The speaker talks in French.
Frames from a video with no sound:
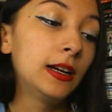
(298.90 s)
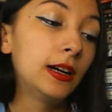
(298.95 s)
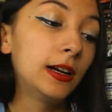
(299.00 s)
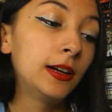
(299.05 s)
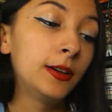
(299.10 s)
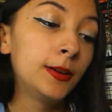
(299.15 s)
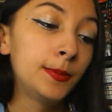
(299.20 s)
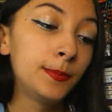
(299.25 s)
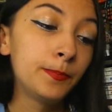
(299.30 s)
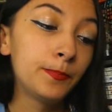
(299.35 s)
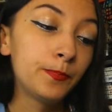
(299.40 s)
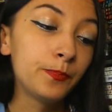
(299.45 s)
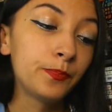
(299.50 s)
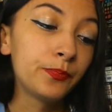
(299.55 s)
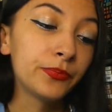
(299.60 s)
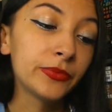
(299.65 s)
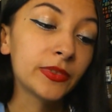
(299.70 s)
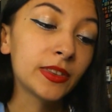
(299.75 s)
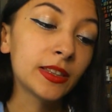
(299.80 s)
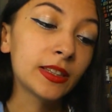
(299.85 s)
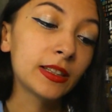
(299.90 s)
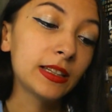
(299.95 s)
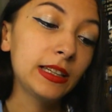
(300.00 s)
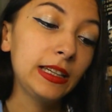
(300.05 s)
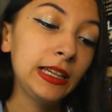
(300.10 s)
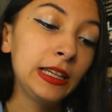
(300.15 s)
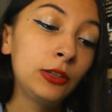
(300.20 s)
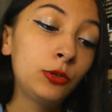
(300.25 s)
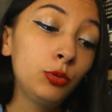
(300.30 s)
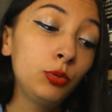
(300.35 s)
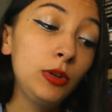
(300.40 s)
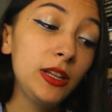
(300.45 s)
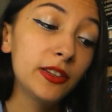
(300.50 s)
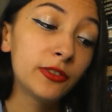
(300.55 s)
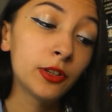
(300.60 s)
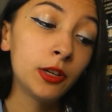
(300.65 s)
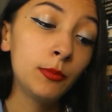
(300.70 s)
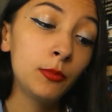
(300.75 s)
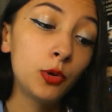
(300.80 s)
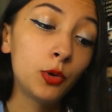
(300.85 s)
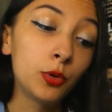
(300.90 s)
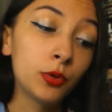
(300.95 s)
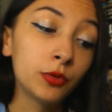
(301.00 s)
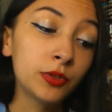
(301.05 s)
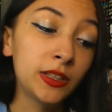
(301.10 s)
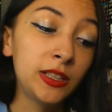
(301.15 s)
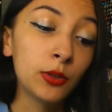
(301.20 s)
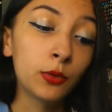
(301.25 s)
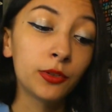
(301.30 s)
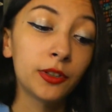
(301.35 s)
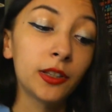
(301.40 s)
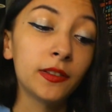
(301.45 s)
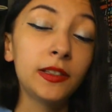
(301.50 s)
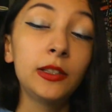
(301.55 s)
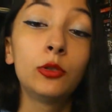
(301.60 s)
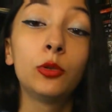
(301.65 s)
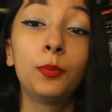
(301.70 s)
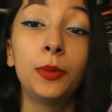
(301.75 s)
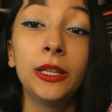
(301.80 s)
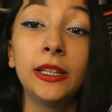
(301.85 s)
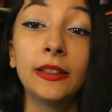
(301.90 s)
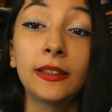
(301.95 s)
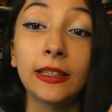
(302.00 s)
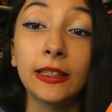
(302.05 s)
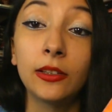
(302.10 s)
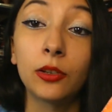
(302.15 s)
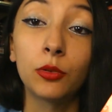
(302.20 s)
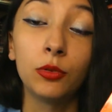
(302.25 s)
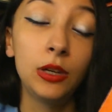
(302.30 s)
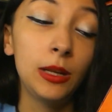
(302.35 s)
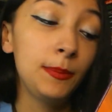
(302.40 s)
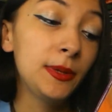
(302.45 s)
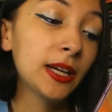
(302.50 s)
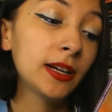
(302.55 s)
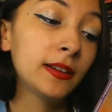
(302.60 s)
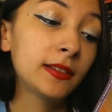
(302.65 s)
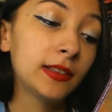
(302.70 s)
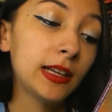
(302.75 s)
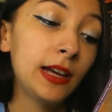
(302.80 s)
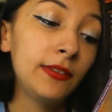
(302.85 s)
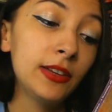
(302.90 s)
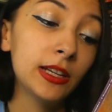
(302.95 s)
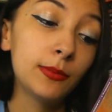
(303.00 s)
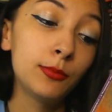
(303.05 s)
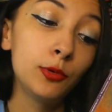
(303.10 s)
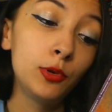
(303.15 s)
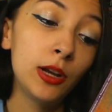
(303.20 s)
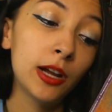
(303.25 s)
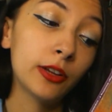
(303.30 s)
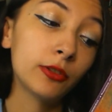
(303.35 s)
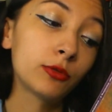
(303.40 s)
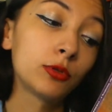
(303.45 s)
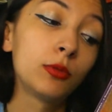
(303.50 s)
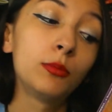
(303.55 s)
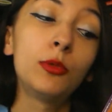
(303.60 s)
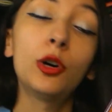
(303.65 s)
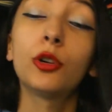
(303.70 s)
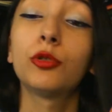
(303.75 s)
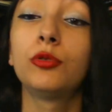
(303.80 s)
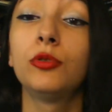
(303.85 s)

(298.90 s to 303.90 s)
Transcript: Euh, et tous les hommes qui ont tenté de pénétrer dans le labyrinthe avec Muller sont morts